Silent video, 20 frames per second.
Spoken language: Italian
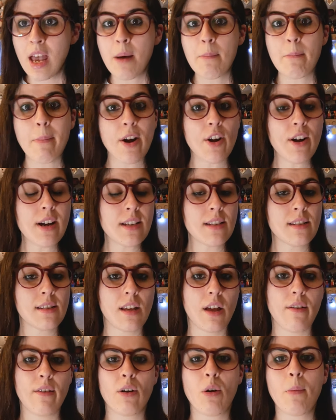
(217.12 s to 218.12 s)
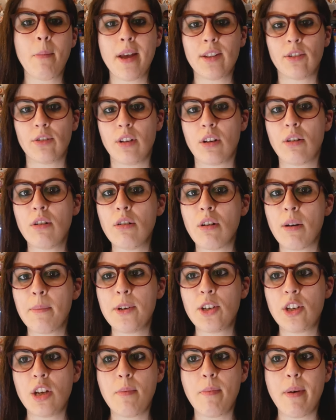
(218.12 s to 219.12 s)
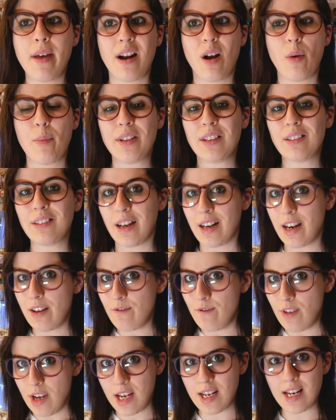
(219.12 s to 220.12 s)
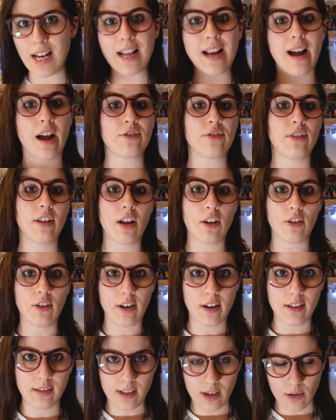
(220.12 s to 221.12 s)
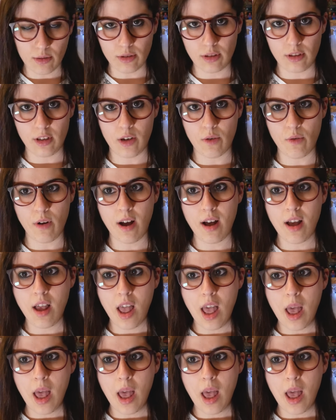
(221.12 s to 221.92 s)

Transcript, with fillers: Ma non esistevano metodi economici per aumentare V nel caso della corrente continua,